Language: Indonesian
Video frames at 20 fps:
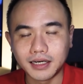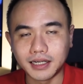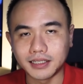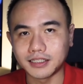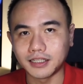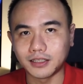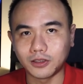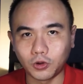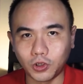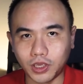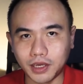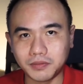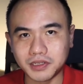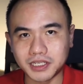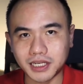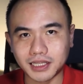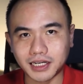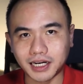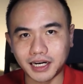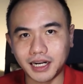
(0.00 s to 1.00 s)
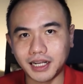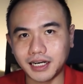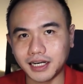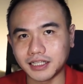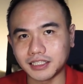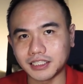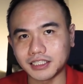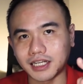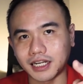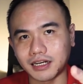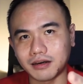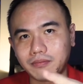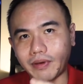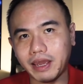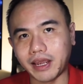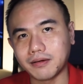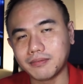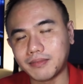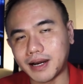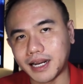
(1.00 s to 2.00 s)
dan tentunya bisa trading dan start
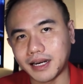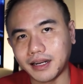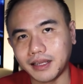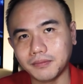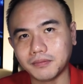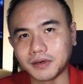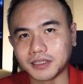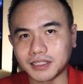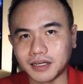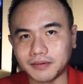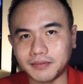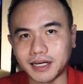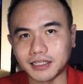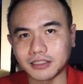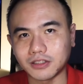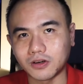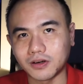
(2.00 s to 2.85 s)
make money bersama